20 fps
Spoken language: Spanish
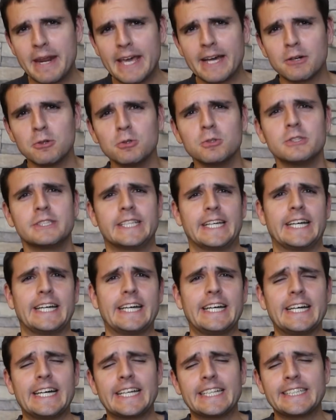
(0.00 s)

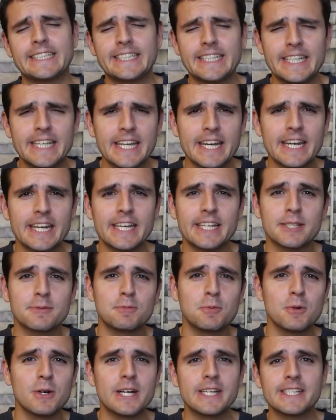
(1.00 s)
Preguntas y
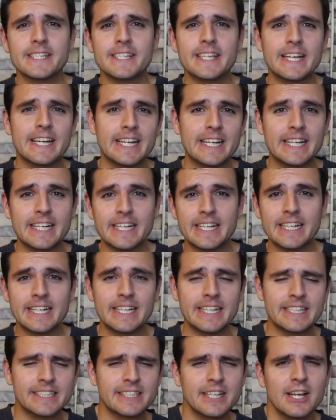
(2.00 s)

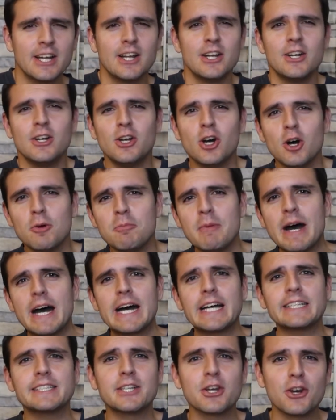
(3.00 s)
respuestas, lo
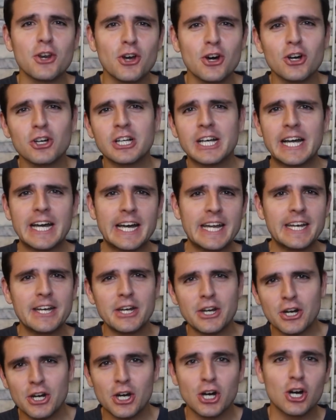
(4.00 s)
más rock
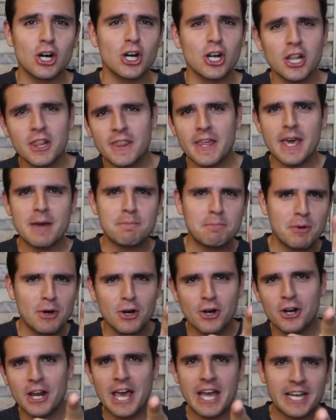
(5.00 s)
and roll de por